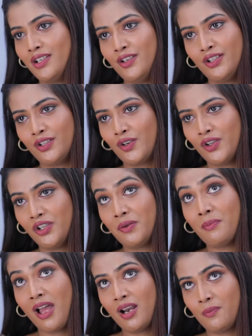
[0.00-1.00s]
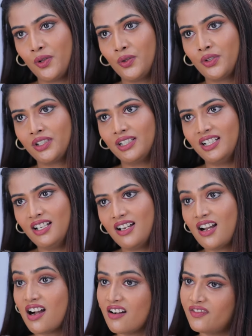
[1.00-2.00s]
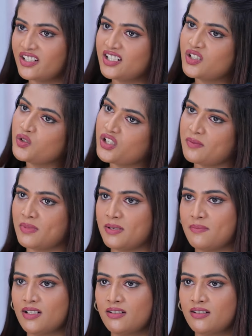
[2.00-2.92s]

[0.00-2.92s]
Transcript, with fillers: பாரதி அந்த குழந்தைய மேல போன உடனே அவனே சூசைட்